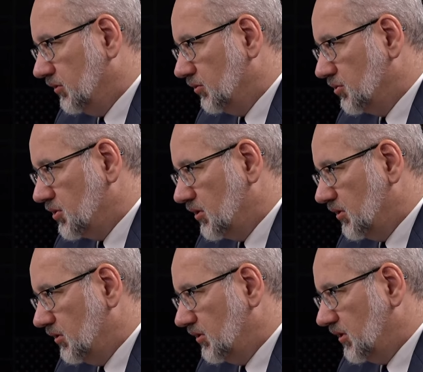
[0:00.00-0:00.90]
I otóż
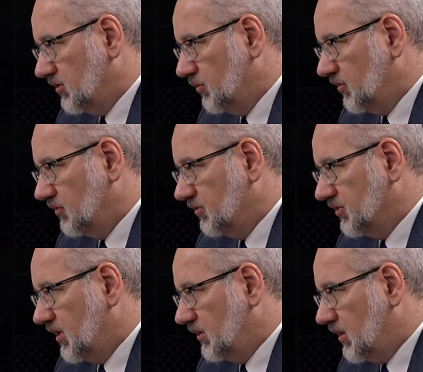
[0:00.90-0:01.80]
e, te
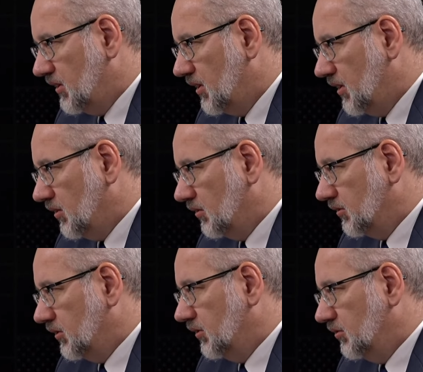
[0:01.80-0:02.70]
zobowiązania
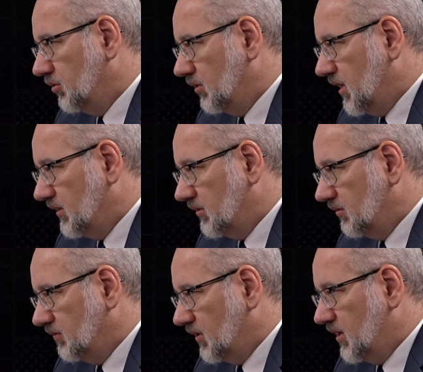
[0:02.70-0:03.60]
od kilku lat
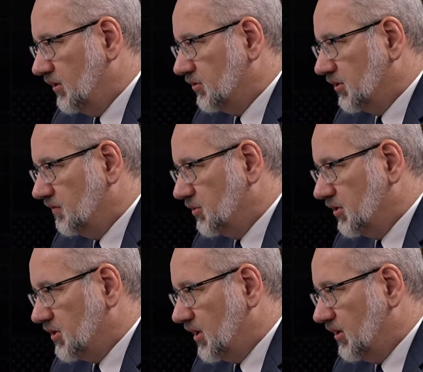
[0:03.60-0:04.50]
wahają się w
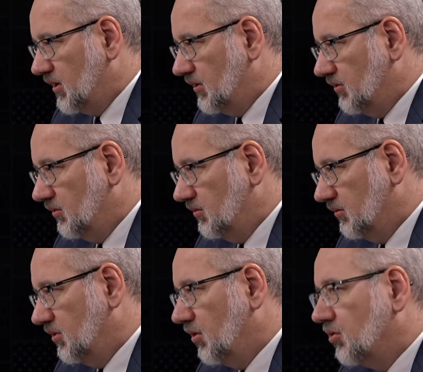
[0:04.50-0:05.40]
przedziale
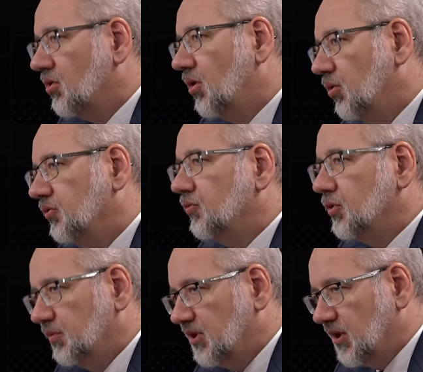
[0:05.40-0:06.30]
no, około 2
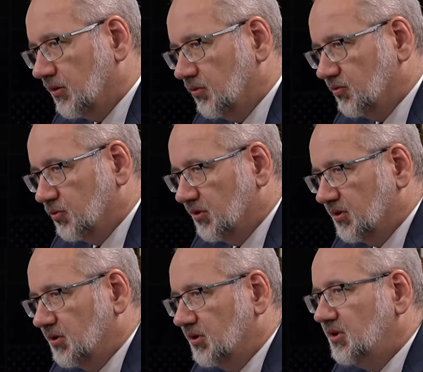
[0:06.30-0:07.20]
miliardów
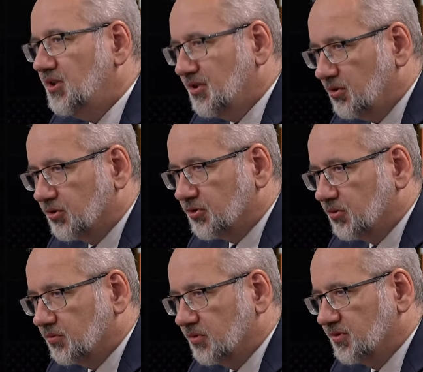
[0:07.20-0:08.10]
złotych i nie
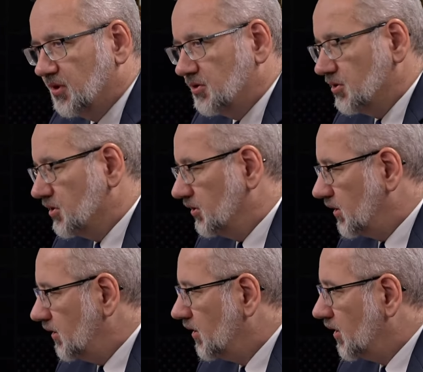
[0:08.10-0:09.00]
rosną. To znaczy, że
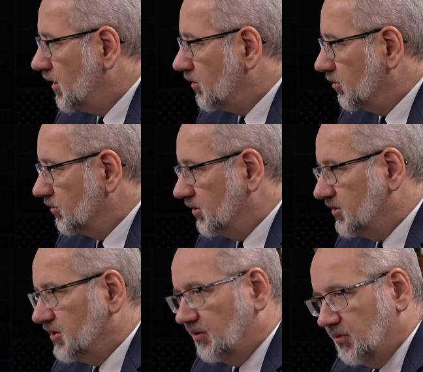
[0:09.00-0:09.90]
ta
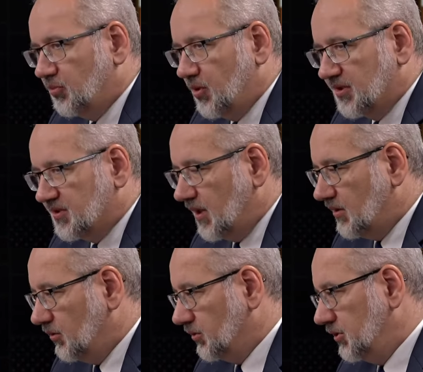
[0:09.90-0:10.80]
kondycja,
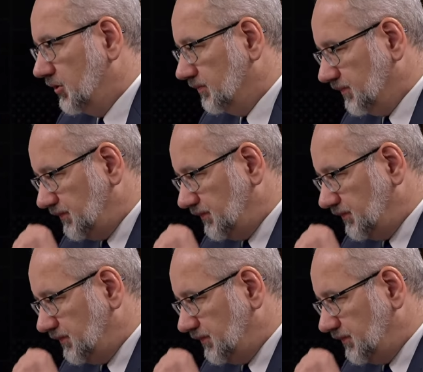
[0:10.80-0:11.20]
wypłacalność